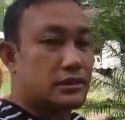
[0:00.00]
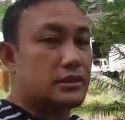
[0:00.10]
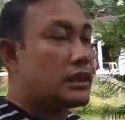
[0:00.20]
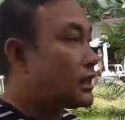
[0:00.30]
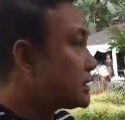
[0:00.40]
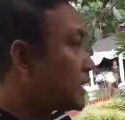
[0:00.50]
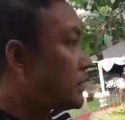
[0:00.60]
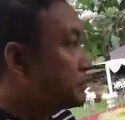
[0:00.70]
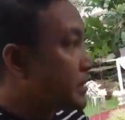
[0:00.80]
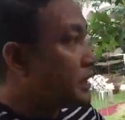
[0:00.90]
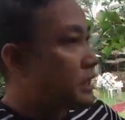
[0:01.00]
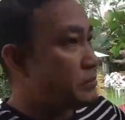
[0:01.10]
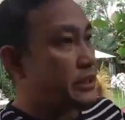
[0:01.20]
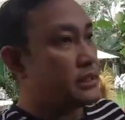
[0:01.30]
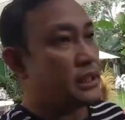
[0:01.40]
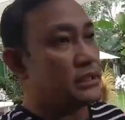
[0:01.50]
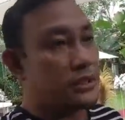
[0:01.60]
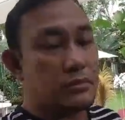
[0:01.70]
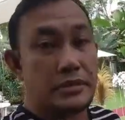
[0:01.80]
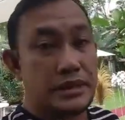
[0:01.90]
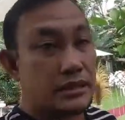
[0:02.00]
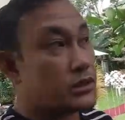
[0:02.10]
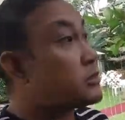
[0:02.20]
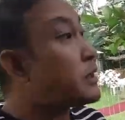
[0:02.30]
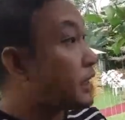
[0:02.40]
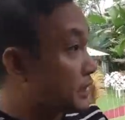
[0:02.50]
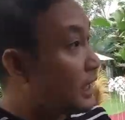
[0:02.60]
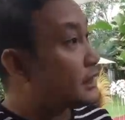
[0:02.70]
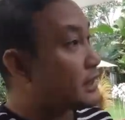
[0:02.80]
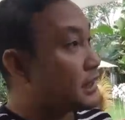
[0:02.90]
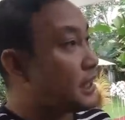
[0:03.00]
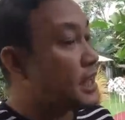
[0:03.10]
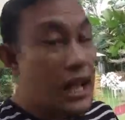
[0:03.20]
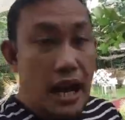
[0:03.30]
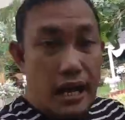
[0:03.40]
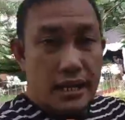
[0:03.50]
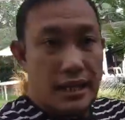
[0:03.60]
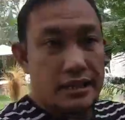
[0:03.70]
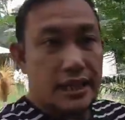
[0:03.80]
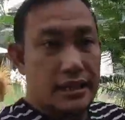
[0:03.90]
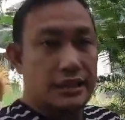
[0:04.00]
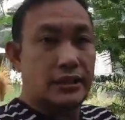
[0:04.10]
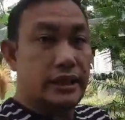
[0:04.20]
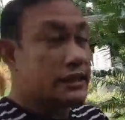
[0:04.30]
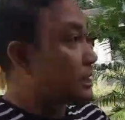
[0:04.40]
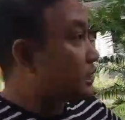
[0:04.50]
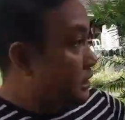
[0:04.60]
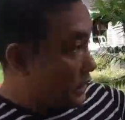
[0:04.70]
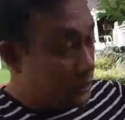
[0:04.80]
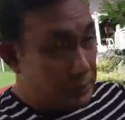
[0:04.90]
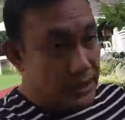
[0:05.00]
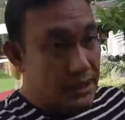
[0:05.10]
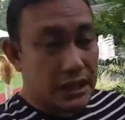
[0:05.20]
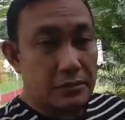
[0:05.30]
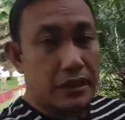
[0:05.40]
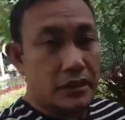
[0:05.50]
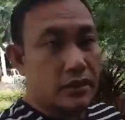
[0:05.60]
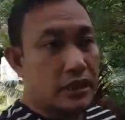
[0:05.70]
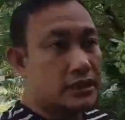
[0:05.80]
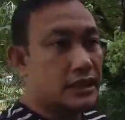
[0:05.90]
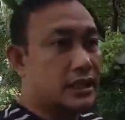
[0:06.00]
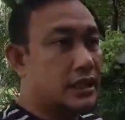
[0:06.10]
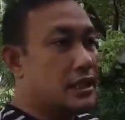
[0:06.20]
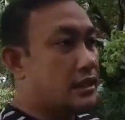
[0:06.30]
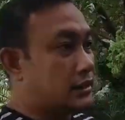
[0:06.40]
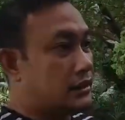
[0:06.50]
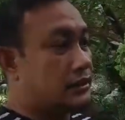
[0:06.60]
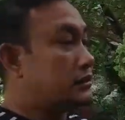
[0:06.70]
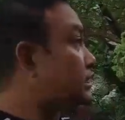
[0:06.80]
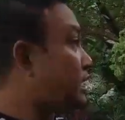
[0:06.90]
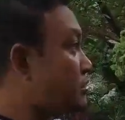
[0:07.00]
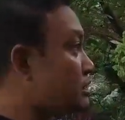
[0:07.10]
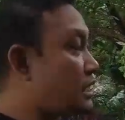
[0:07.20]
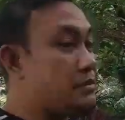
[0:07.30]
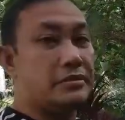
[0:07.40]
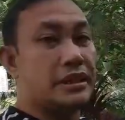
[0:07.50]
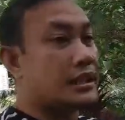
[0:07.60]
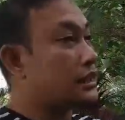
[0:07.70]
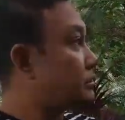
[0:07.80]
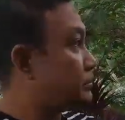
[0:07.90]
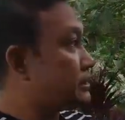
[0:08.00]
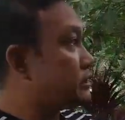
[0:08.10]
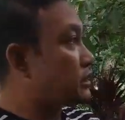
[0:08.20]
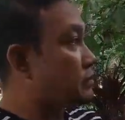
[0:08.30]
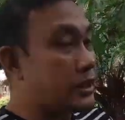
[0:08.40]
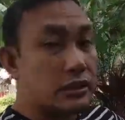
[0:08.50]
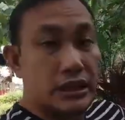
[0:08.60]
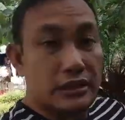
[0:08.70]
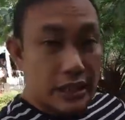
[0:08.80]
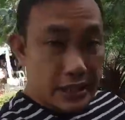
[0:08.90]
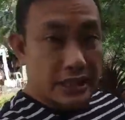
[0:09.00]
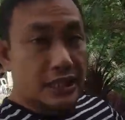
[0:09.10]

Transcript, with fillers: sa totoo lang kasi after ng event niya, yung iba minsan gustong magkantahan talaga. No. Ang kagandahan dito kay sir, ito pa sir, sa ibang lugar kasi, tatawag sa amin magrent ng video okay pero dito kay